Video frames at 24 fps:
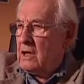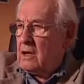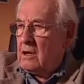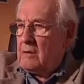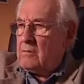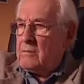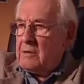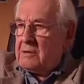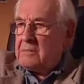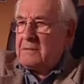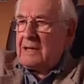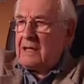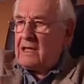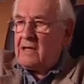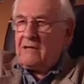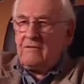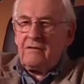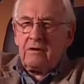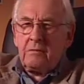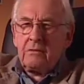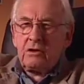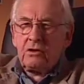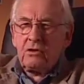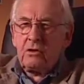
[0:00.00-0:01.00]
Robiłem takie
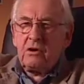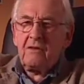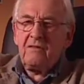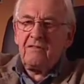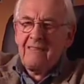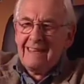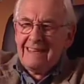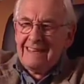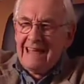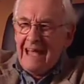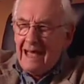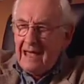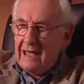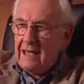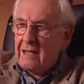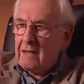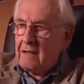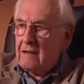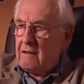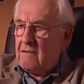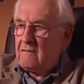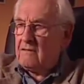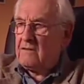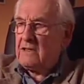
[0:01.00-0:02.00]
filmy, które
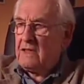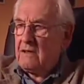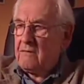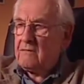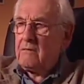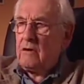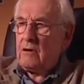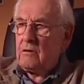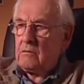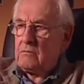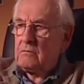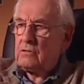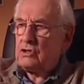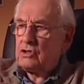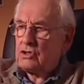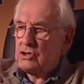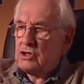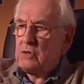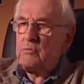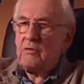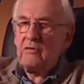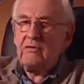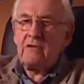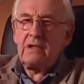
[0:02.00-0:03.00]
wydaje, wydawało mi się,
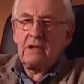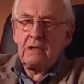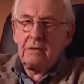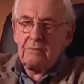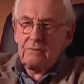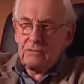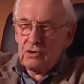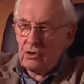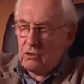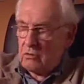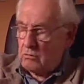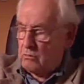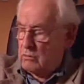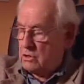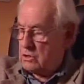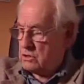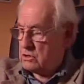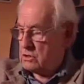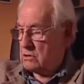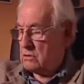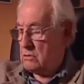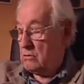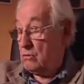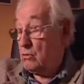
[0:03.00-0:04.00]
że powinienem
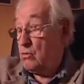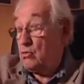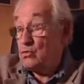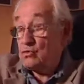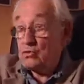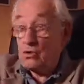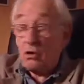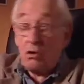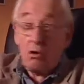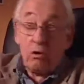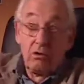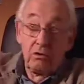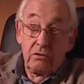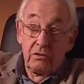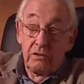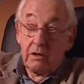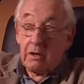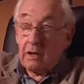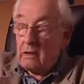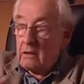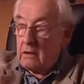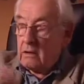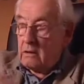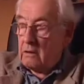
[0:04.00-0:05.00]
zrobić.
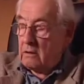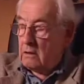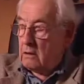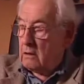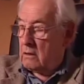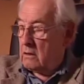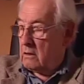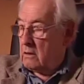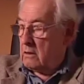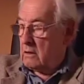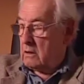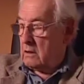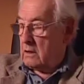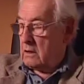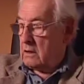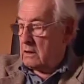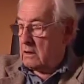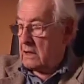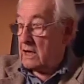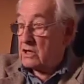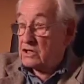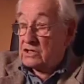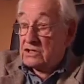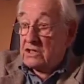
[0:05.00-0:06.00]
Różnorodne,
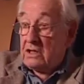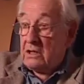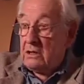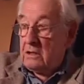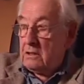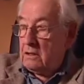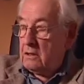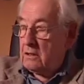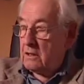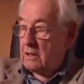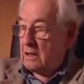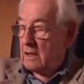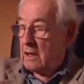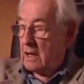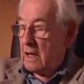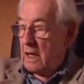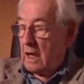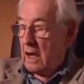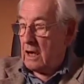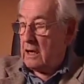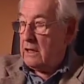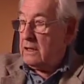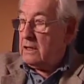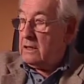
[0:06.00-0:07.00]
każdy inny,
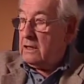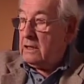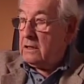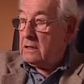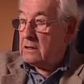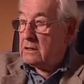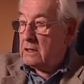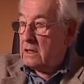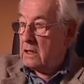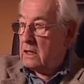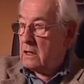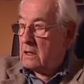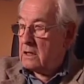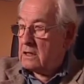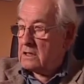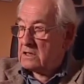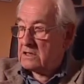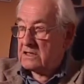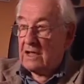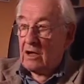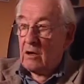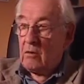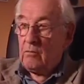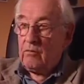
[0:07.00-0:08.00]
ale nigdy
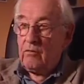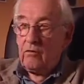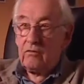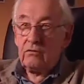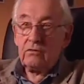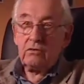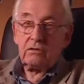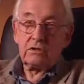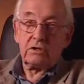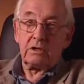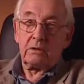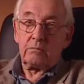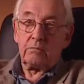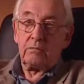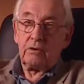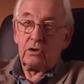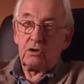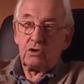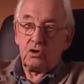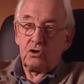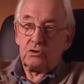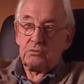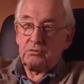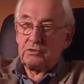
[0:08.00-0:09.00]
z tego powodu, że jakby
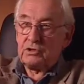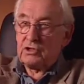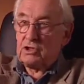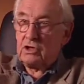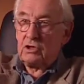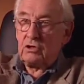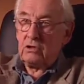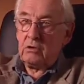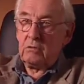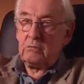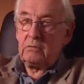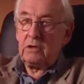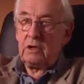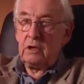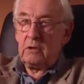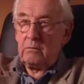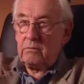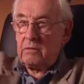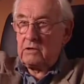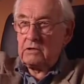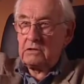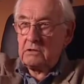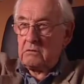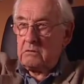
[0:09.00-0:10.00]
ktoś przyszedł do mnie i
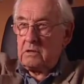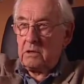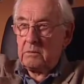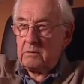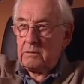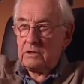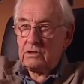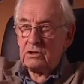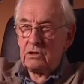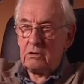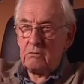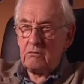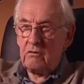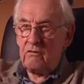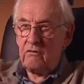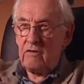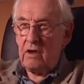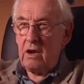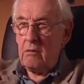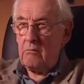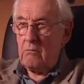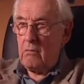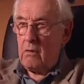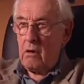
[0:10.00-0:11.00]
powiedział, niech pan zrobi
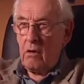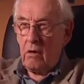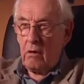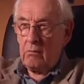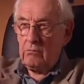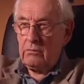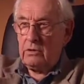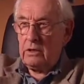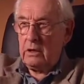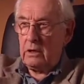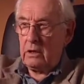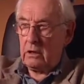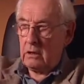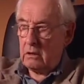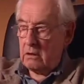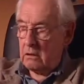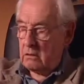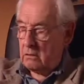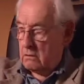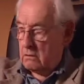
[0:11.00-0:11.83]
film o mnie.